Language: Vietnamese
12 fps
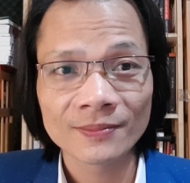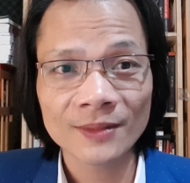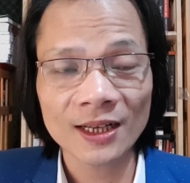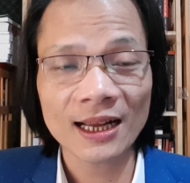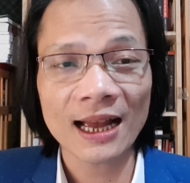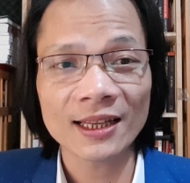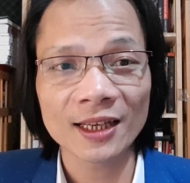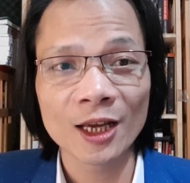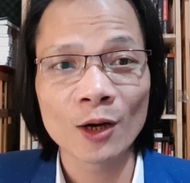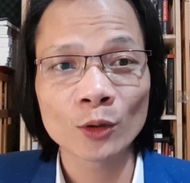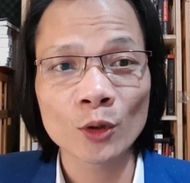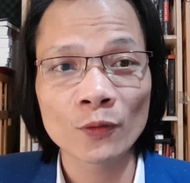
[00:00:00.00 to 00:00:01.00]
Tất cả những
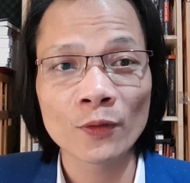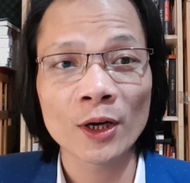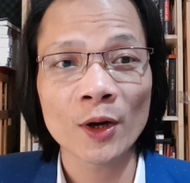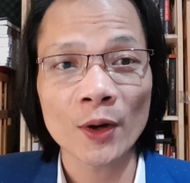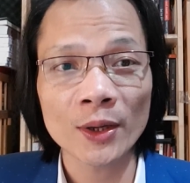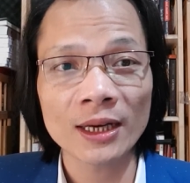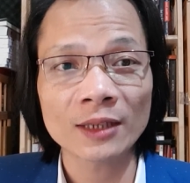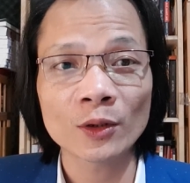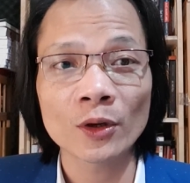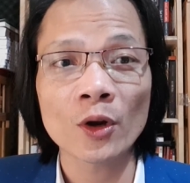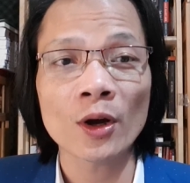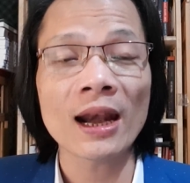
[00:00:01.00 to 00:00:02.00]
điều tôi vừa nói là
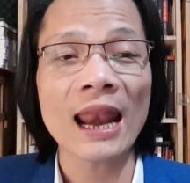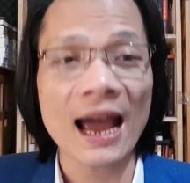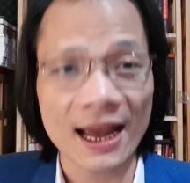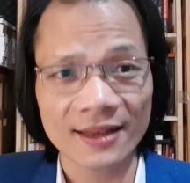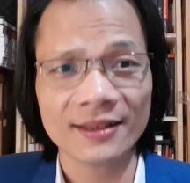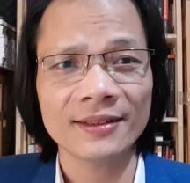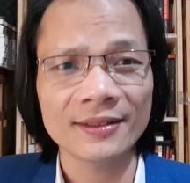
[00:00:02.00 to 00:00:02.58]
tôi nói lại